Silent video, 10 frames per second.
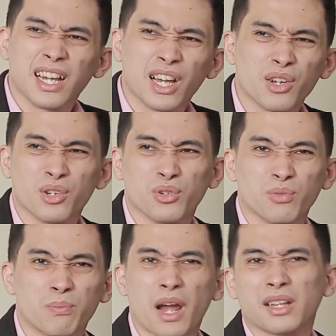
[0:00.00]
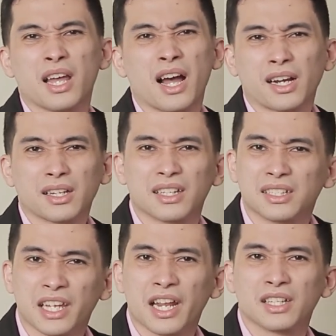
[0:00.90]
ayun, yung product,
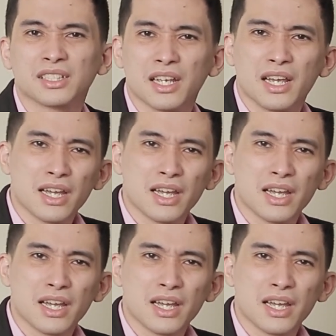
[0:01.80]
sales,